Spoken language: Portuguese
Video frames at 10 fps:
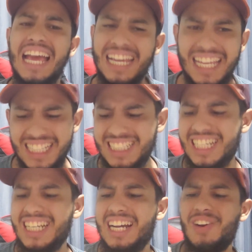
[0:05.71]
Quem tá
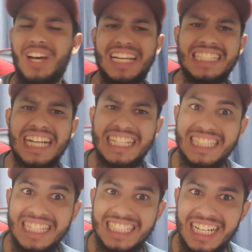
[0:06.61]
chegando agora já
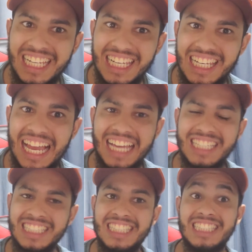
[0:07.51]
deixa aquele like
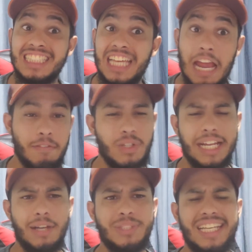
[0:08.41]
e se inscreve no
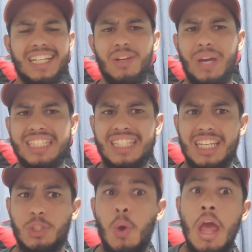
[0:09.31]
canal se ainda não é
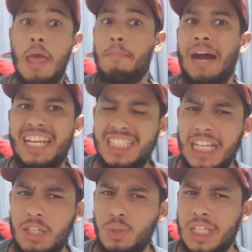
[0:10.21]
inscrito para
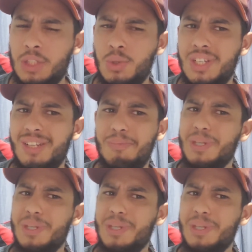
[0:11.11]
estar nos ajudando,